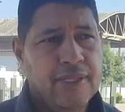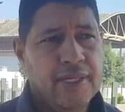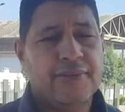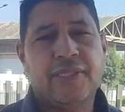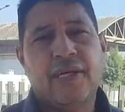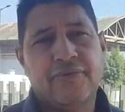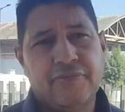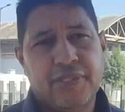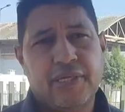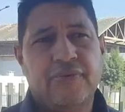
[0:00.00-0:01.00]
اه بزاف
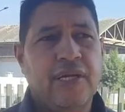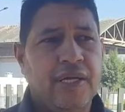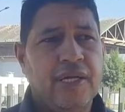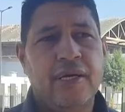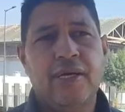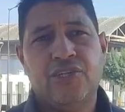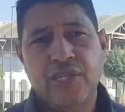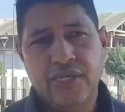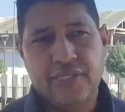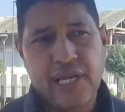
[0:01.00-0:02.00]
بزاف الا الا
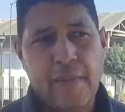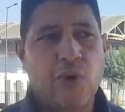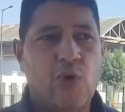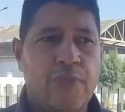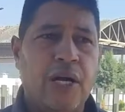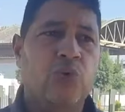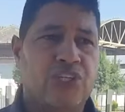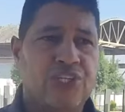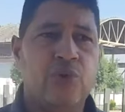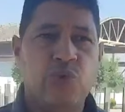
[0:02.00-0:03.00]
جينا نتعمقوا مع ولد
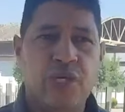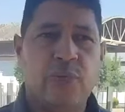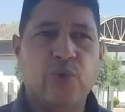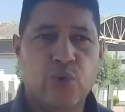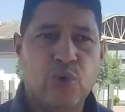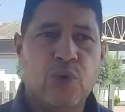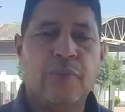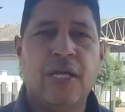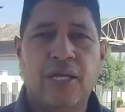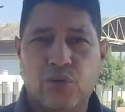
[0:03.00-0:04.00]
الشينويه بوحدو راه
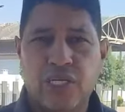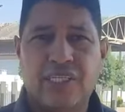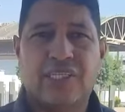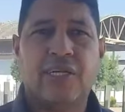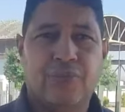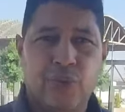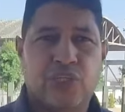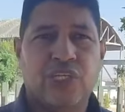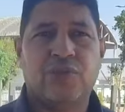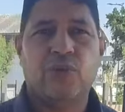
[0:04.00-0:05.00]
ما لقاوش السب
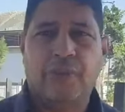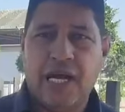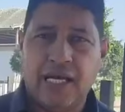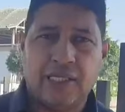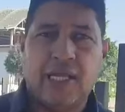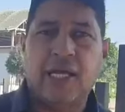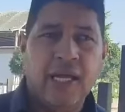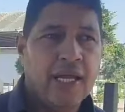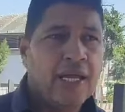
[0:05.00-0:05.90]
والشتم والمعايطه